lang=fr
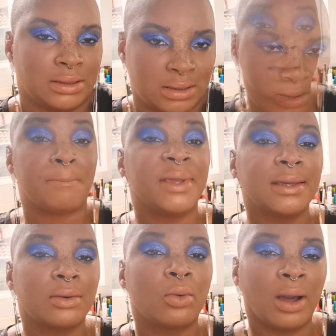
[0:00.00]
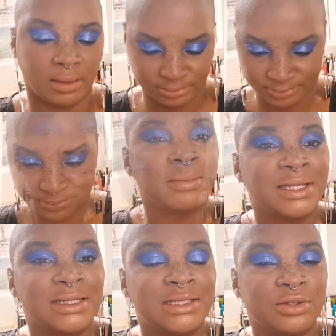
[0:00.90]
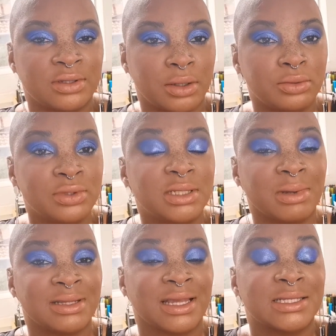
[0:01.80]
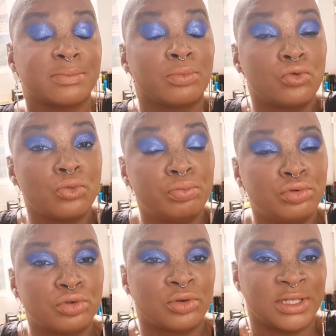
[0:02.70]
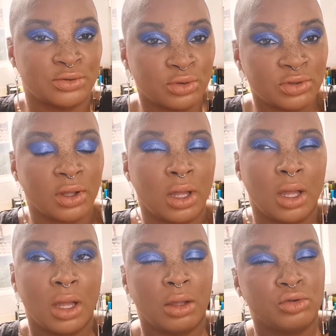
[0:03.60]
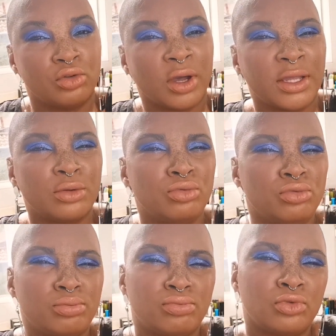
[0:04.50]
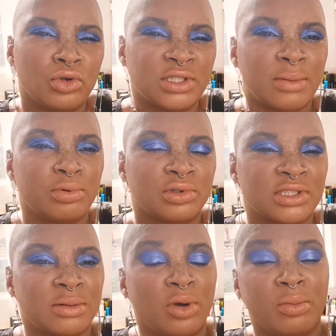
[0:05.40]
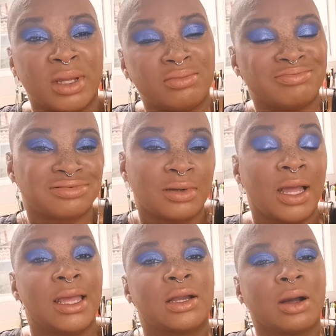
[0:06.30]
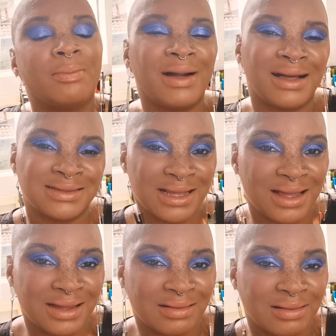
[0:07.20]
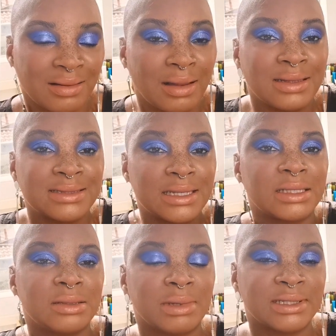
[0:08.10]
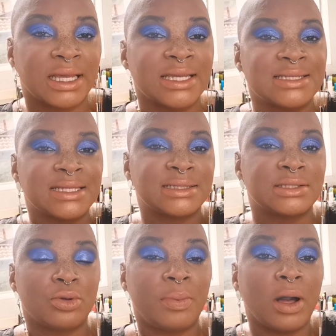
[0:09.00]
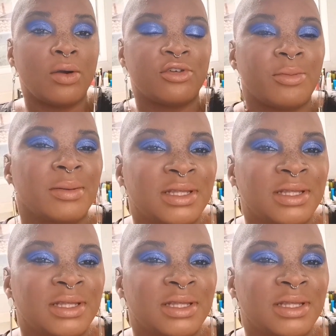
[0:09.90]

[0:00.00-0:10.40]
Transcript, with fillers: ça pique quoi. Parmi les 10, il y en a une qui m'intéresse beaucoup plus que les autres. Il y en aurait une deuxième potentiellement, mais... et comme par hasard, celle qui m'intéresse n'existe pas en format